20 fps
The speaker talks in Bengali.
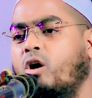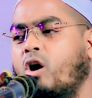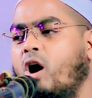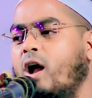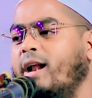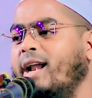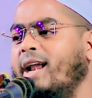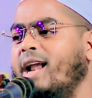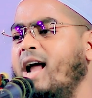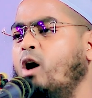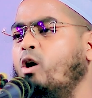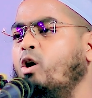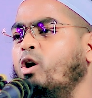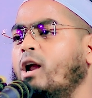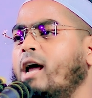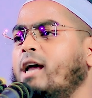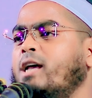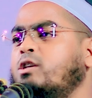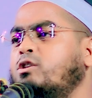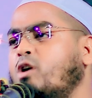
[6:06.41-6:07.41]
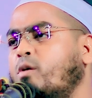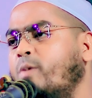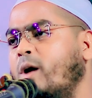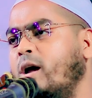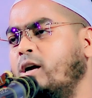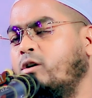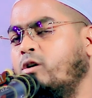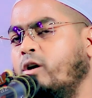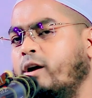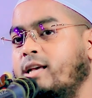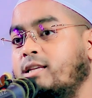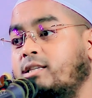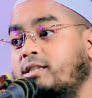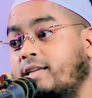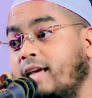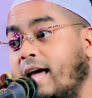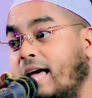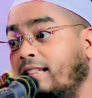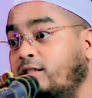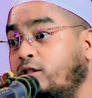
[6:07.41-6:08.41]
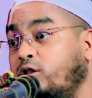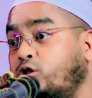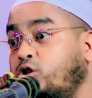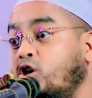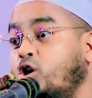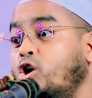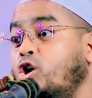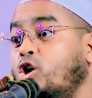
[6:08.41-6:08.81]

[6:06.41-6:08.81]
কন্যা হলেই জবাই করে জ্যান্ত